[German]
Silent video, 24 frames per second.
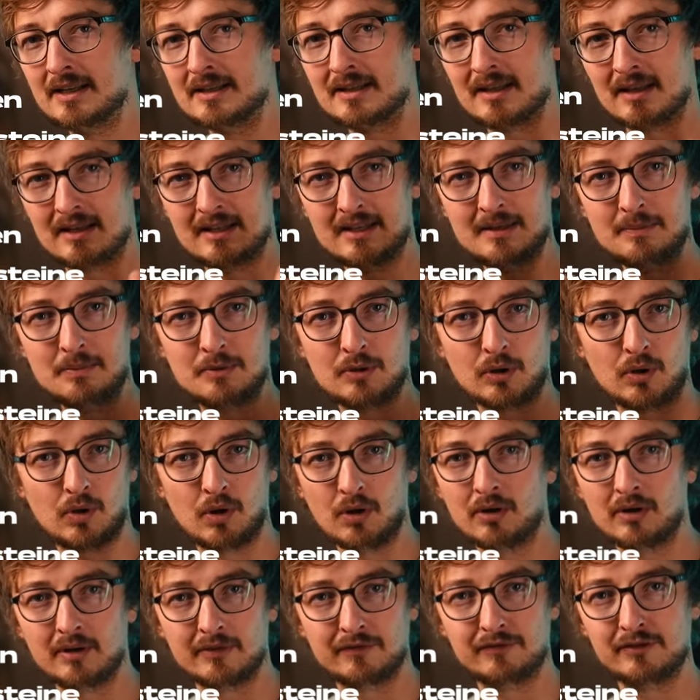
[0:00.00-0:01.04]
der liebt
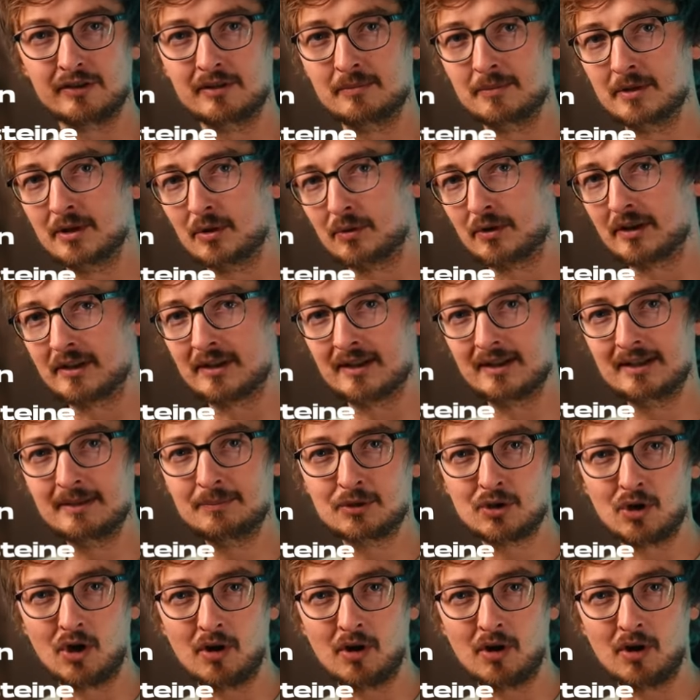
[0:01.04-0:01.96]
Horrorfilme oder der liebt